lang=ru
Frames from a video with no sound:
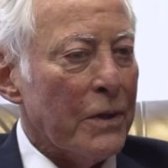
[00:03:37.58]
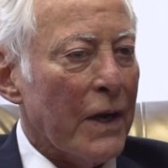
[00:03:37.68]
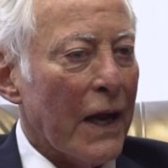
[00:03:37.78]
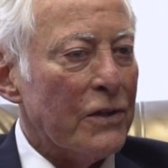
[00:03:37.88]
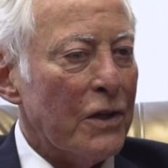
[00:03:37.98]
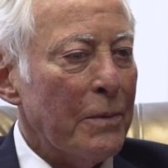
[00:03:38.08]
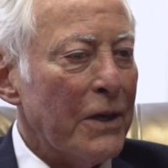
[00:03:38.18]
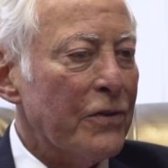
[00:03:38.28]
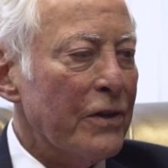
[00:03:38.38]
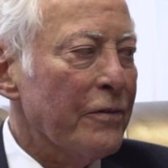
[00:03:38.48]
других
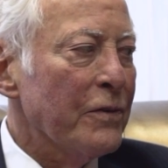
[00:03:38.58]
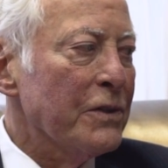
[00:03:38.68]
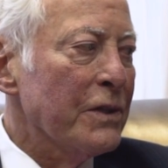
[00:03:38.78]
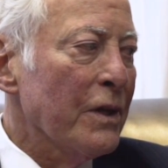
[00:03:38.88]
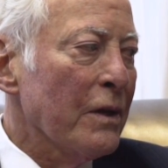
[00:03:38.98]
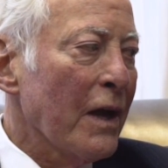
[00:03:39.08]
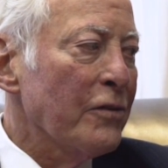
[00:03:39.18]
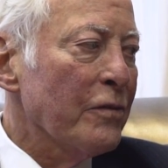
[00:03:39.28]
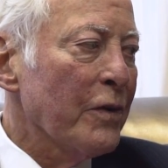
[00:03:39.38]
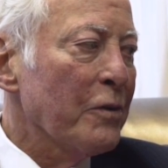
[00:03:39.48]
людей. Но
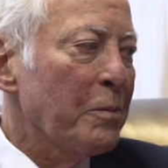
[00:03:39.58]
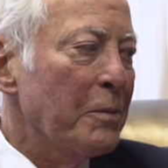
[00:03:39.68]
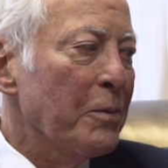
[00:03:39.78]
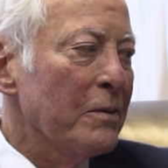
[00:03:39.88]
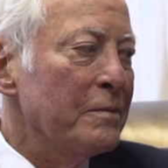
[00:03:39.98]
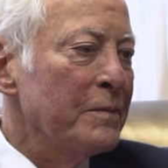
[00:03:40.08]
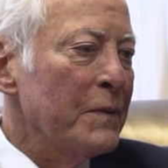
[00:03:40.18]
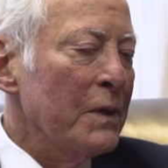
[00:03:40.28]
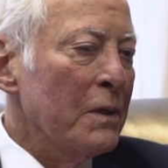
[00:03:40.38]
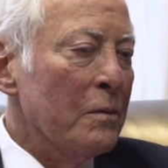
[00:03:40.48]
может все измениться,
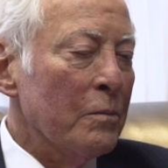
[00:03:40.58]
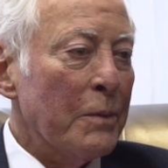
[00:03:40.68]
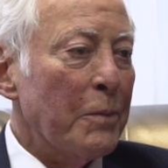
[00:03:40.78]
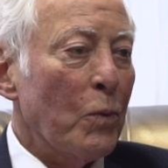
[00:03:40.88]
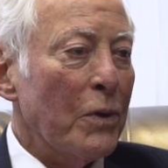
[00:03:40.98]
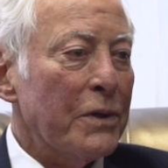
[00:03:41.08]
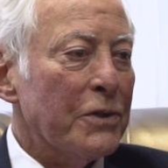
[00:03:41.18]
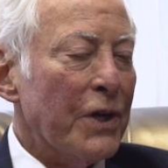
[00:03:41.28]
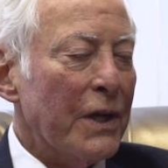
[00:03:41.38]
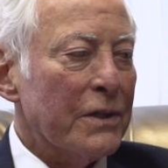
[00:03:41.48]
и вы можете
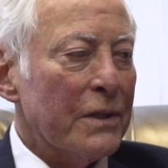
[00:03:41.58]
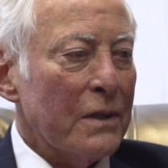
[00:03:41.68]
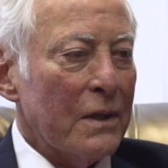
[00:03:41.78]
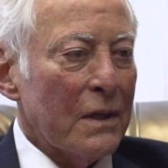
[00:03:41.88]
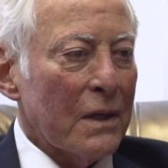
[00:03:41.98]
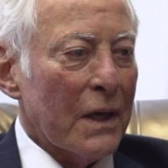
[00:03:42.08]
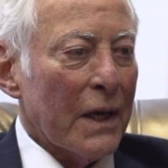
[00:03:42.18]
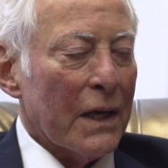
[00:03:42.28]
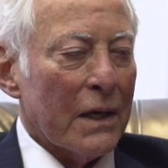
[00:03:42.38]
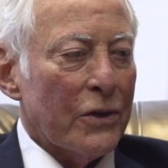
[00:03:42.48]
потратить многие
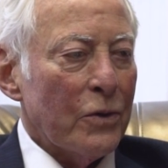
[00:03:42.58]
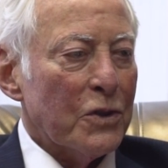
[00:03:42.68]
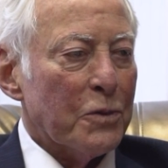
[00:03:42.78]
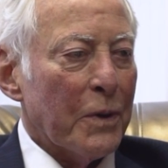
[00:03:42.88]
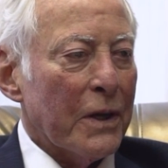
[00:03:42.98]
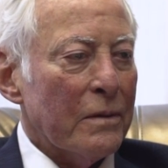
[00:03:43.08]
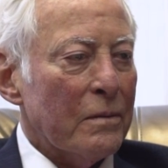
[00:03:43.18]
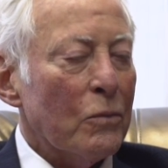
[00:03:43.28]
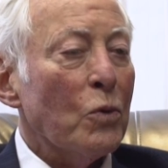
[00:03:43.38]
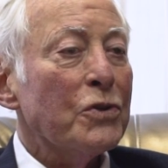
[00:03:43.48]
свои ресурсы,
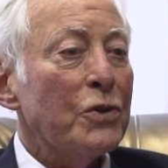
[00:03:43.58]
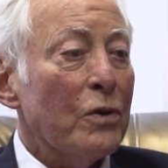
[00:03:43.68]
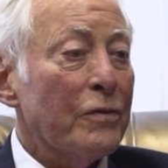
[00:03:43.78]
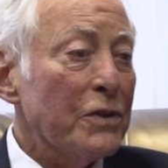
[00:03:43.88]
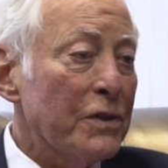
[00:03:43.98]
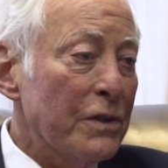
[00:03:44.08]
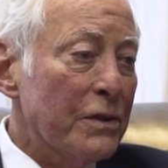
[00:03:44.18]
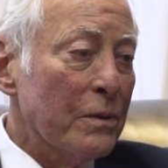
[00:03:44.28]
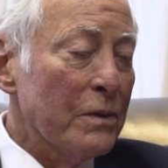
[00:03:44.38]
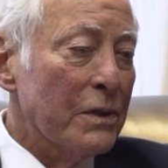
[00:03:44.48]
секреты, которые не
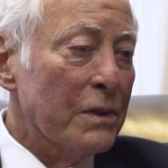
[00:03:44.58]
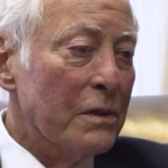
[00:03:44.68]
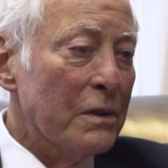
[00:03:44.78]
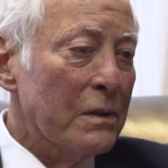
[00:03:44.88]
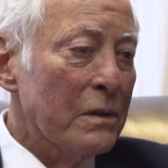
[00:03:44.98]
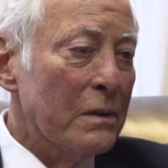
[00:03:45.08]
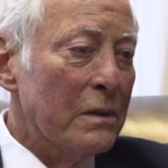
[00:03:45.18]
хотели раскрывать.